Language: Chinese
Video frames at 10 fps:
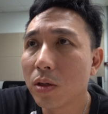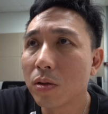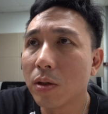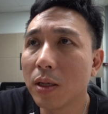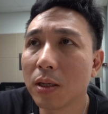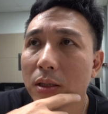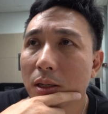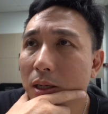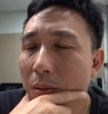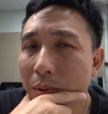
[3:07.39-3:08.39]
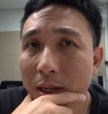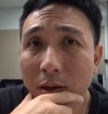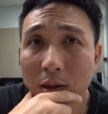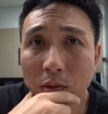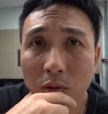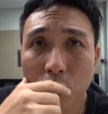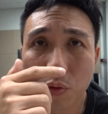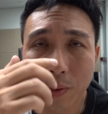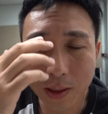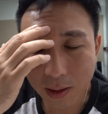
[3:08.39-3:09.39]
所以呢，这个礼拜我
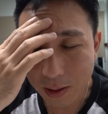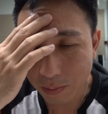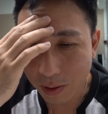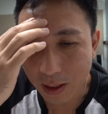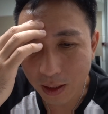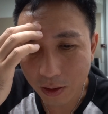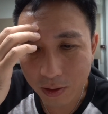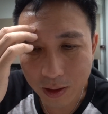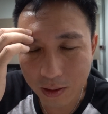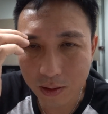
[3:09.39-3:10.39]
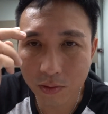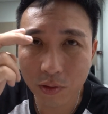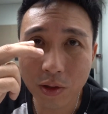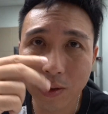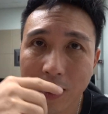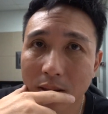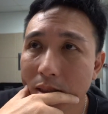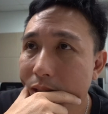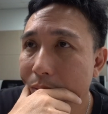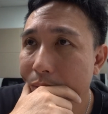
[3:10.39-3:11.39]
主频道的影片很有可能只会有两
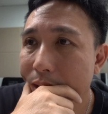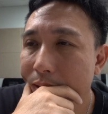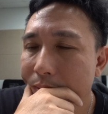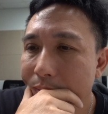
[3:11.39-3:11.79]
支影片。